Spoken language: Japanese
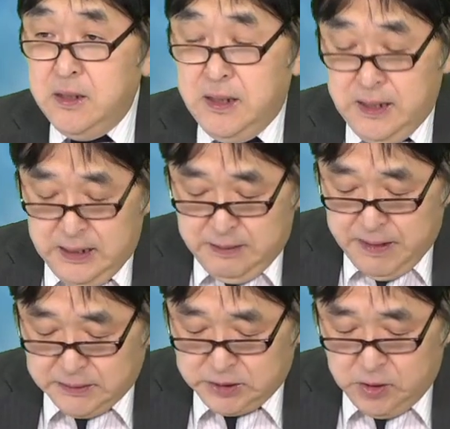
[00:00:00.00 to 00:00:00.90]
えー、
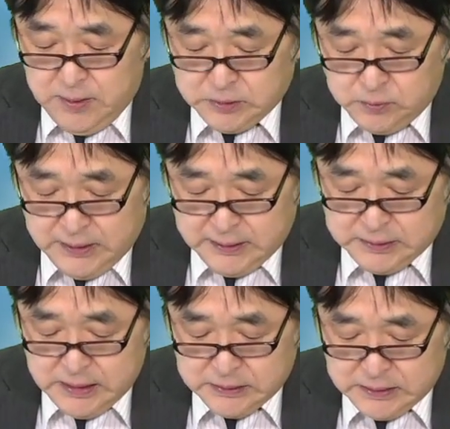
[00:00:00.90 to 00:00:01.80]
まあ事業はそんな感
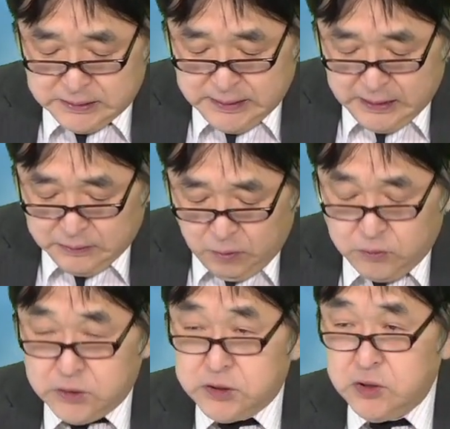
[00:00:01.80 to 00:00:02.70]
じなんですが、
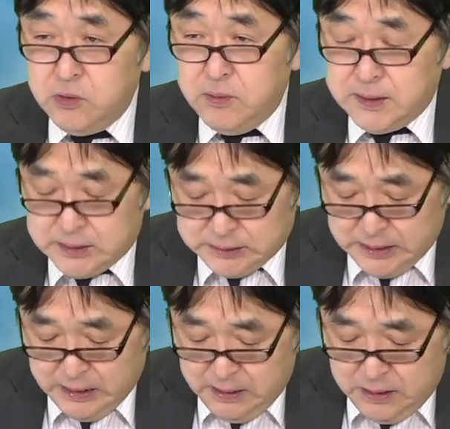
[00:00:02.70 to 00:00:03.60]
特徴はです
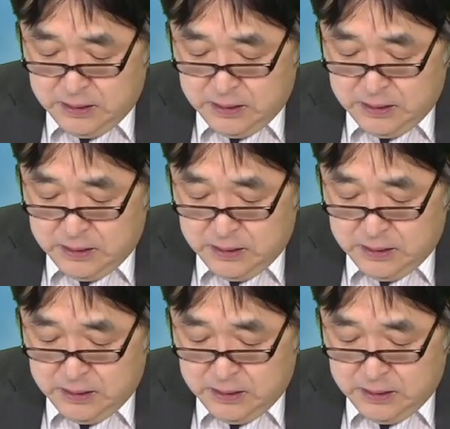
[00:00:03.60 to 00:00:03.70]
ね、